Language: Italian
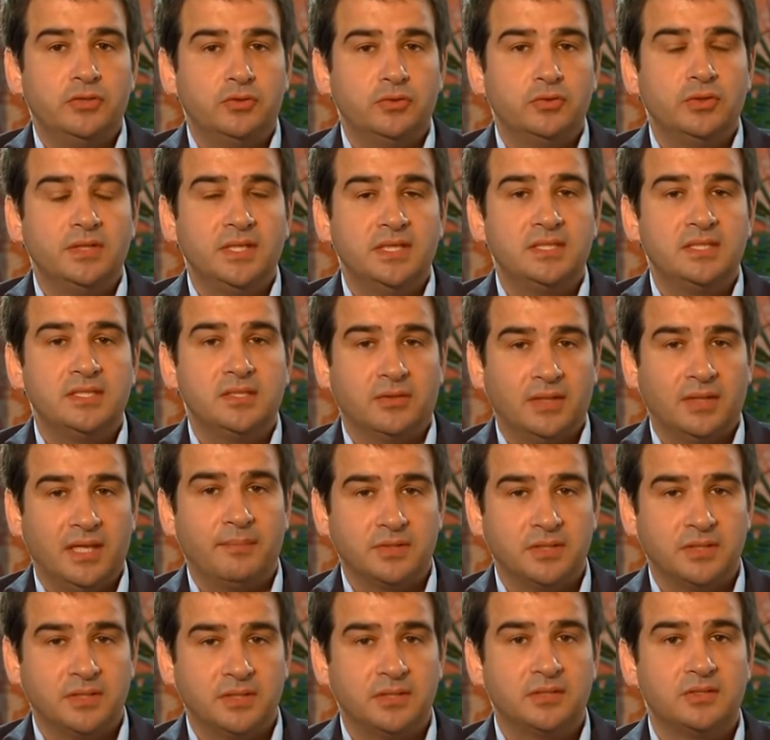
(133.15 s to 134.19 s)
giudizi o delle
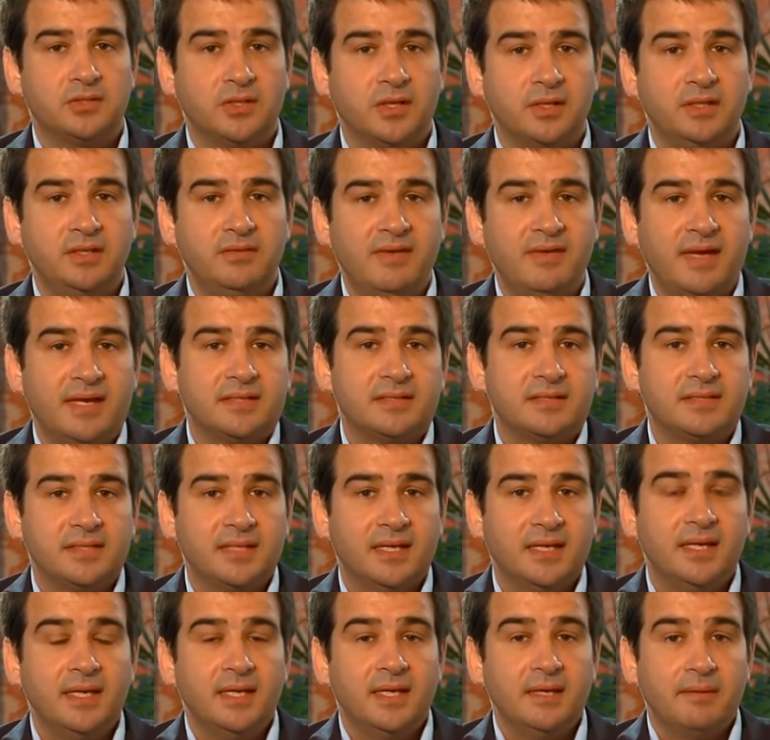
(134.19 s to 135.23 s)
posizioni
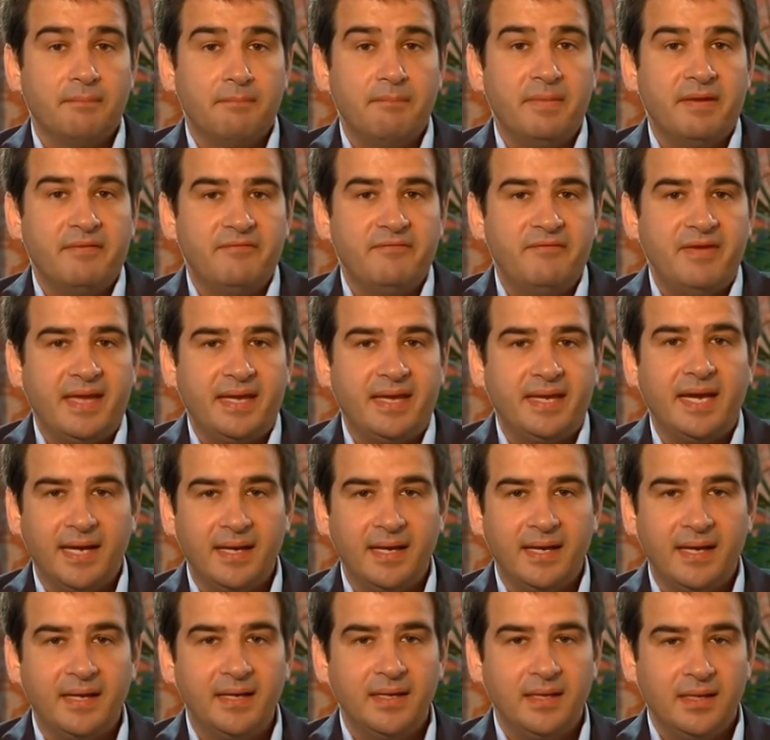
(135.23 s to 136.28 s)
diverse ben
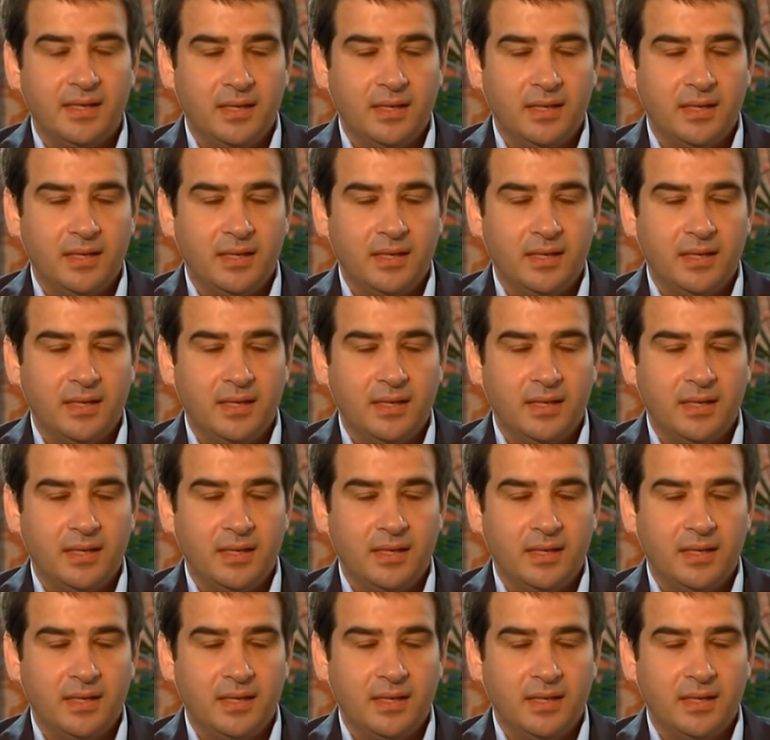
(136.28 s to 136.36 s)
venga